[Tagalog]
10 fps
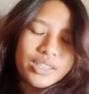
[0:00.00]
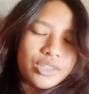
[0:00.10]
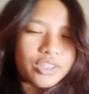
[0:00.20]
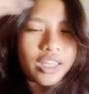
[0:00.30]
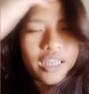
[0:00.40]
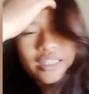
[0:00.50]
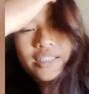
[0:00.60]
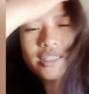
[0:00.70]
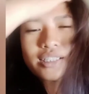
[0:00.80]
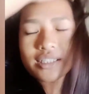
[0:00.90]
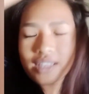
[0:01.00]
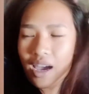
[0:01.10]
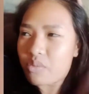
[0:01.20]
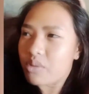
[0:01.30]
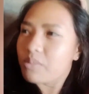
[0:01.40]
today is
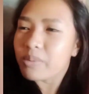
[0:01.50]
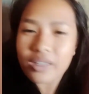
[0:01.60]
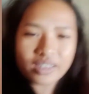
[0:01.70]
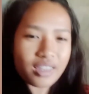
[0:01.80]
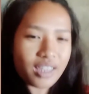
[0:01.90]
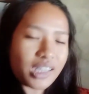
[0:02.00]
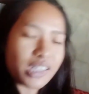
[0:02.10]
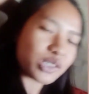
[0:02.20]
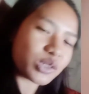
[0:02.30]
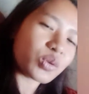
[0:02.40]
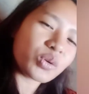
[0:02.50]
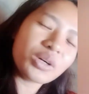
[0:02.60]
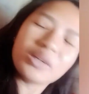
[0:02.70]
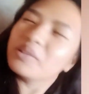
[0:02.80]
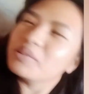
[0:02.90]
our birthday, so
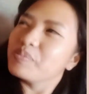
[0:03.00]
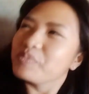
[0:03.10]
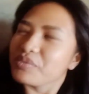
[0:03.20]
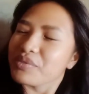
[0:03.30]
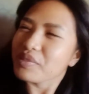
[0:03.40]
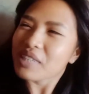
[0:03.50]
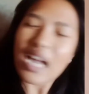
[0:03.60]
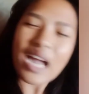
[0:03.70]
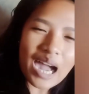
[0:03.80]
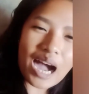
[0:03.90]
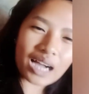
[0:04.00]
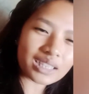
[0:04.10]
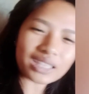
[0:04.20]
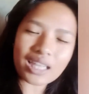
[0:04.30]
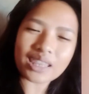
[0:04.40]

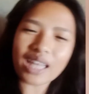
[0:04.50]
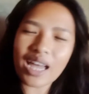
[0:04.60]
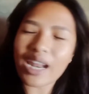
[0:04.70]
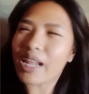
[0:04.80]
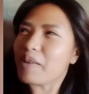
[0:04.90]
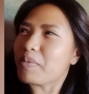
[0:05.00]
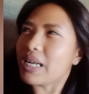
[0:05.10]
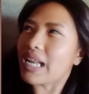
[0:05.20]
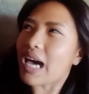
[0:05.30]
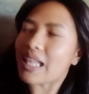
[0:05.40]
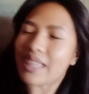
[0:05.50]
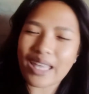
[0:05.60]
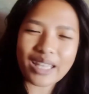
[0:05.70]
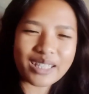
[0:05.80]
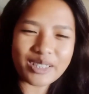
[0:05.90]
ang tanda naman natin.